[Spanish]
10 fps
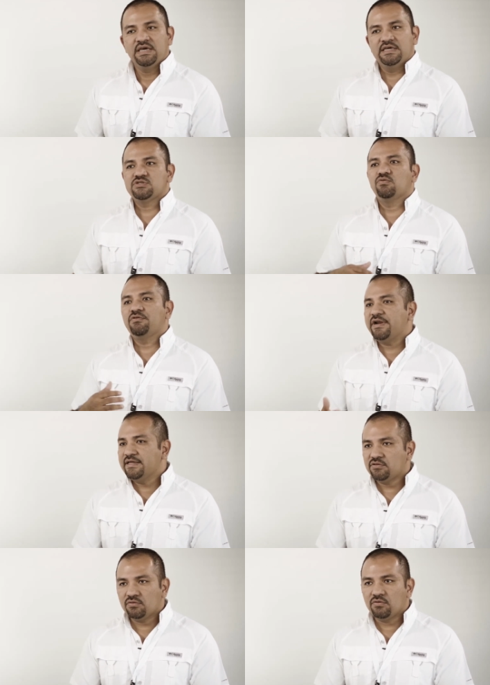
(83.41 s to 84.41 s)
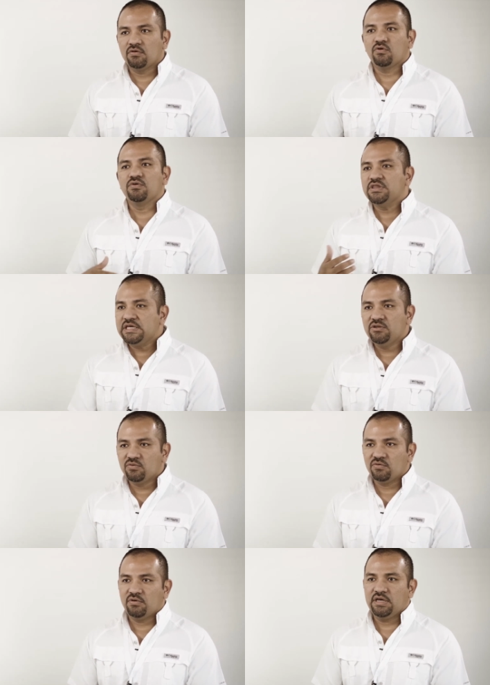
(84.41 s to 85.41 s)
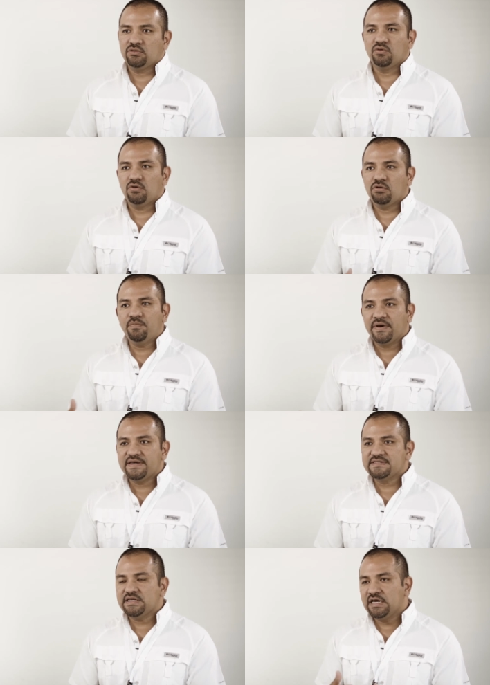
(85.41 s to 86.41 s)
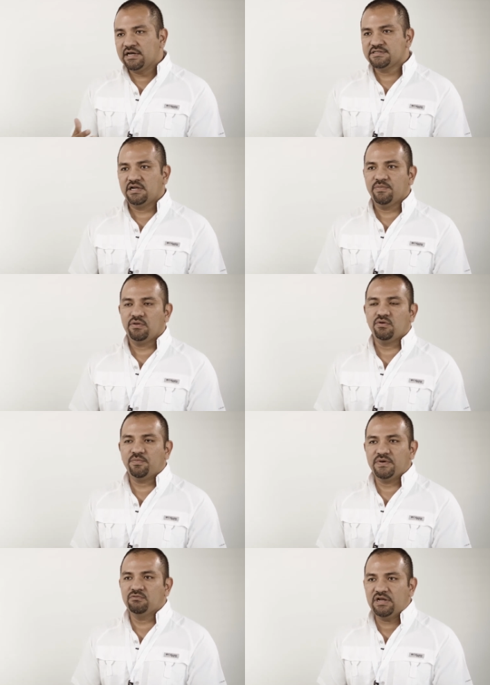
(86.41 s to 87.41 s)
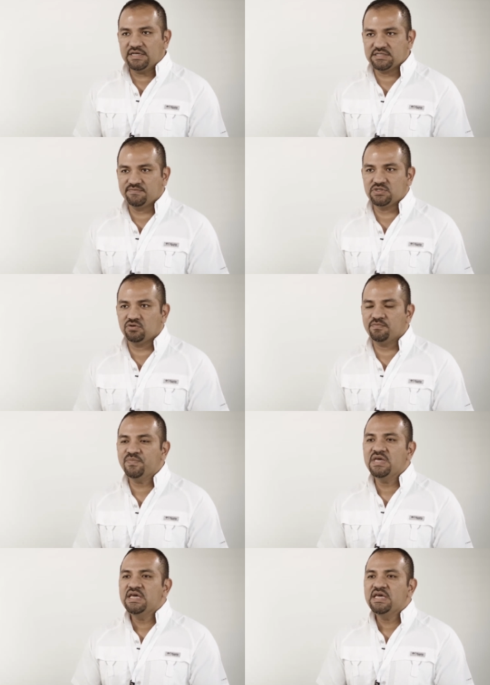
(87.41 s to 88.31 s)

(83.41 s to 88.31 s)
es un reto continuo en todos los países y en El Salvador pues no es la excepción.